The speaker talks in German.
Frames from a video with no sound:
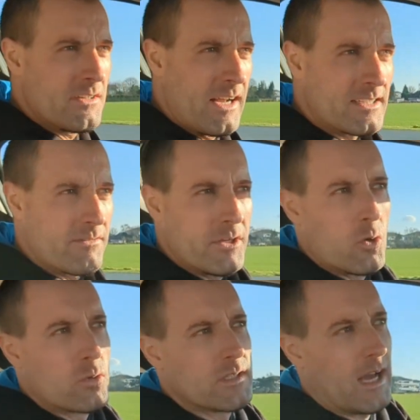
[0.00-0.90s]
in alter
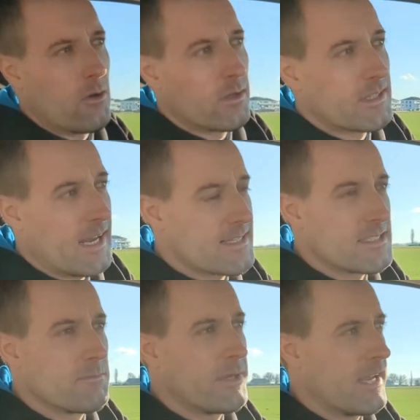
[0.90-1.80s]
Währung
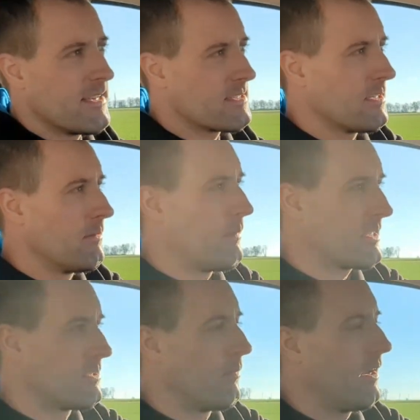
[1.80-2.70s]
313 PS,
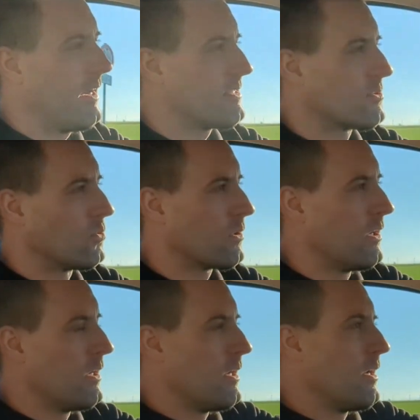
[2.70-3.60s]
Maximalleistung
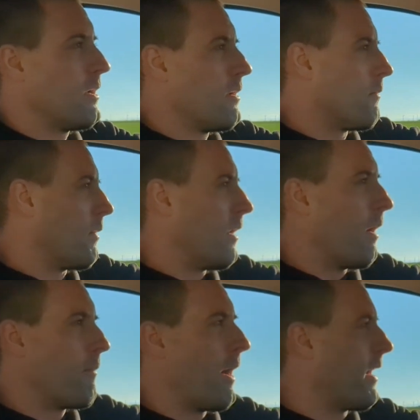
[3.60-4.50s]

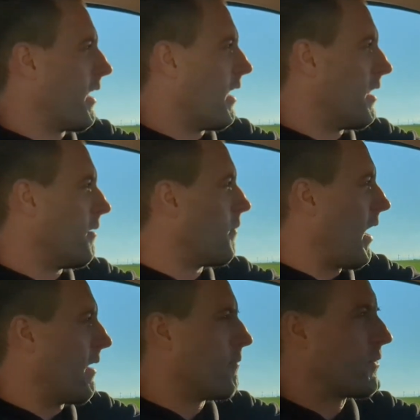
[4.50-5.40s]
bei ähm,
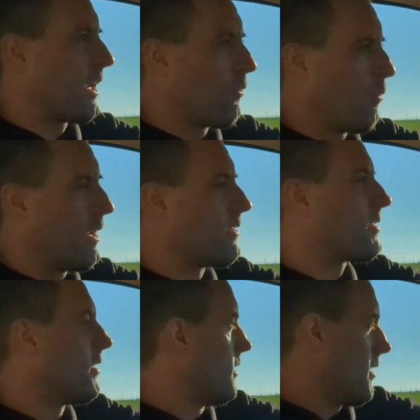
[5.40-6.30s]
einem
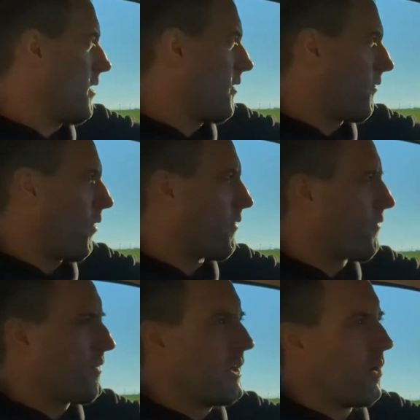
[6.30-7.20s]
Drehmoment von
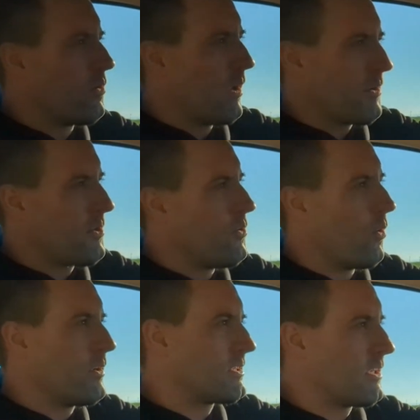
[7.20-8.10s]

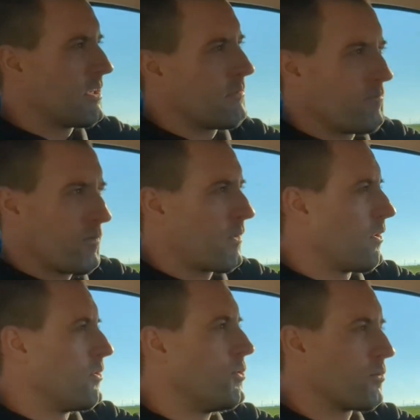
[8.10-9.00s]
490
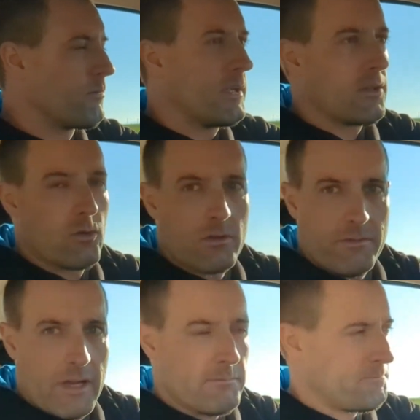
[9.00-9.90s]
Newtonmetern
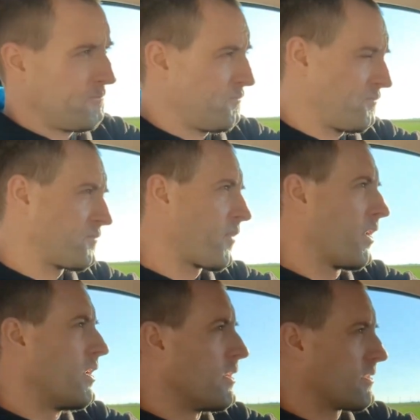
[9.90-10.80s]
ungefähr.
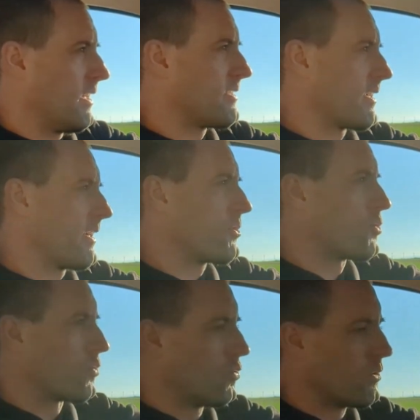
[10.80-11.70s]
Das heißt, er geht
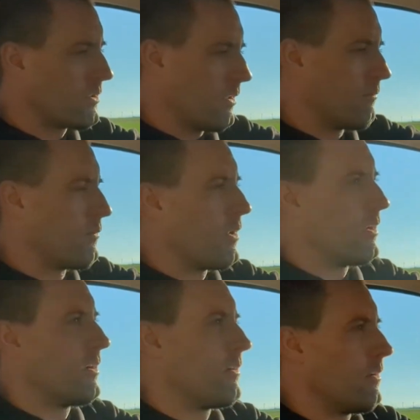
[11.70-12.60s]
schon gut im,
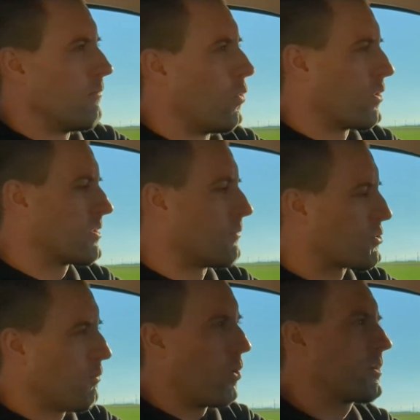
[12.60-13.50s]
äh, im Modus im
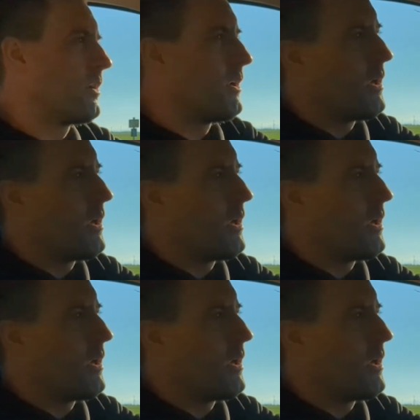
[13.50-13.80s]
Sport